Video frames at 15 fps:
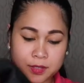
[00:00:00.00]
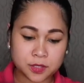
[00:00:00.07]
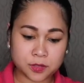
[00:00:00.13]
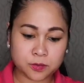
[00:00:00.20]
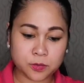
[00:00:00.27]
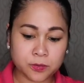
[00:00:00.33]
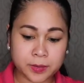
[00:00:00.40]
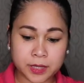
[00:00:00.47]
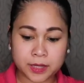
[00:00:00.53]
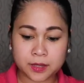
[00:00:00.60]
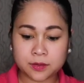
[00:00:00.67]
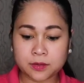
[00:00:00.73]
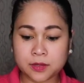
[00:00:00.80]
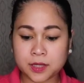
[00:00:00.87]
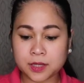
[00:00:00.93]
So, bumili
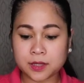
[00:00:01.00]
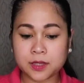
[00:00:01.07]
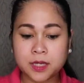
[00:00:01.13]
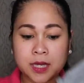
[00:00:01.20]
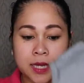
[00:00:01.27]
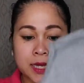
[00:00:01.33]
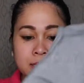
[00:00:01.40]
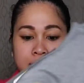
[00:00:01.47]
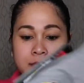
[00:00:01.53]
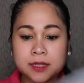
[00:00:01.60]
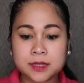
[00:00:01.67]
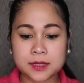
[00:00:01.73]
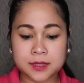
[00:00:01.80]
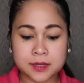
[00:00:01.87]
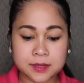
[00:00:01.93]
ako ng,
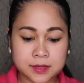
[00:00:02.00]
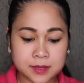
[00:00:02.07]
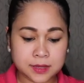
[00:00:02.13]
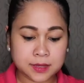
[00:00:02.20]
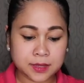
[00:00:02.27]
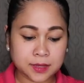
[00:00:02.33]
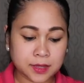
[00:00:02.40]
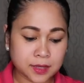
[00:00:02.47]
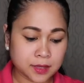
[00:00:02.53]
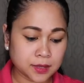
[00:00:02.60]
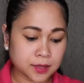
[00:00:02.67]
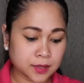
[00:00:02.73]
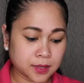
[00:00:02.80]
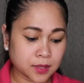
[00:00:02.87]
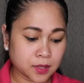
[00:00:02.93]
since nag,
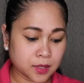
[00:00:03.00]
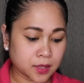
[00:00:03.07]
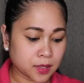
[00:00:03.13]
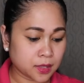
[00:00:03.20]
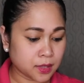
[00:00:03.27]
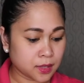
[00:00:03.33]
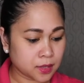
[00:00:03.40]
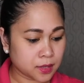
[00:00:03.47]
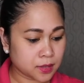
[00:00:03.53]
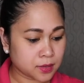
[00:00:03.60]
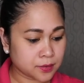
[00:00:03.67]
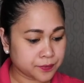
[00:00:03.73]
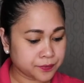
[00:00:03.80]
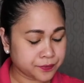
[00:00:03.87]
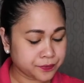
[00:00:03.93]
nag,
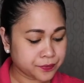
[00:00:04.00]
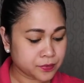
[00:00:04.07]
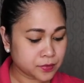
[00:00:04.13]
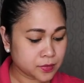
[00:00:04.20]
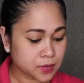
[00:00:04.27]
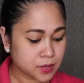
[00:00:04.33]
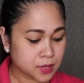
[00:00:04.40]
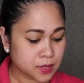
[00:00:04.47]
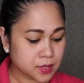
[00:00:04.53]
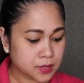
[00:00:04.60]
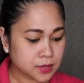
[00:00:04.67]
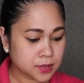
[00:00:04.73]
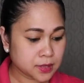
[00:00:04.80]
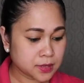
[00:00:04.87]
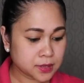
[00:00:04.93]
uh,
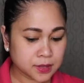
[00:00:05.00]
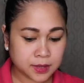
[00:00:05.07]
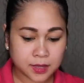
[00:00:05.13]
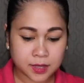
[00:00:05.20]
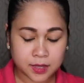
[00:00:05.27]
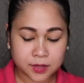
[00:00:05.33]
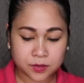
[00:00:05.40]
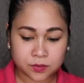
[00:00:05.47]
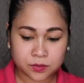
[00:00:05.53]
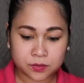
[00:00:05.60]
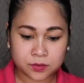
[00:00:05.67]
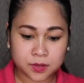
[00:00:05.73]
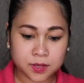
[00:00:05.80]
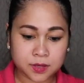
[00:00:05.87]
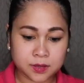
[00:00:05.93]
since nag,
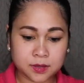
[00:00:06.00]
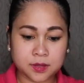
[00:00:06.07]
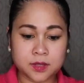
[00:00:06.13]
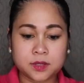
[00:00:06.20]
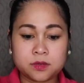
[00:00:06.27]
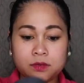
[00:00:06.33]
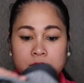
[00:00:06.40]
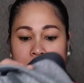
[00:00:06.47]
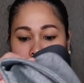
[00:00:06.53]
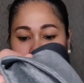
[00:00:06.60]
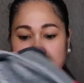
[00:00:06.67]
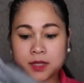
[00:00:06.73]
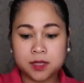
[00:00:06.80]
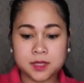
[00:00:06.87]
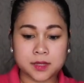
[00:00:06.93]
ano, nag, ano,
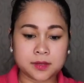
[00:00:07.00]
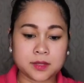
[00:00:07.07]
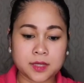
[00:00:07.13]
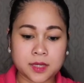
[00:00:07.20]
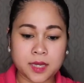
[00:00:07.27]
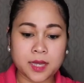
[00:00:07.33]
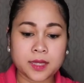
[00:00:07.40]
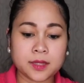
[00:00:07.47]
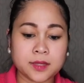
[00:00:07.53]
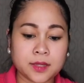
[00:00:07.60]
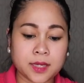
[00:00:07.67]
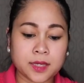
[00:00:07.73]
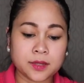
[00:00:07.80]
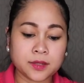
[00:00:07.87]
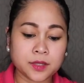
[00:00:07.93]
si an,
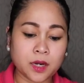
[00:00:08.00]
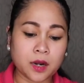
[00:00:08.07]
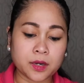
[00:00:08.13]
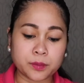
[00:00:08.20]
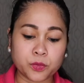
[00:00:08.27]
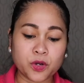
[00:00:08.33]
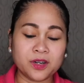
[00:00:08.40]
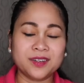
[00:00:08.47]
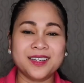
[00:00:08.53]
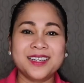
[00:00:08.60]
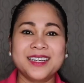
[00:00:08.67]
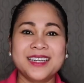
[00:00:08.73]
Under Armour.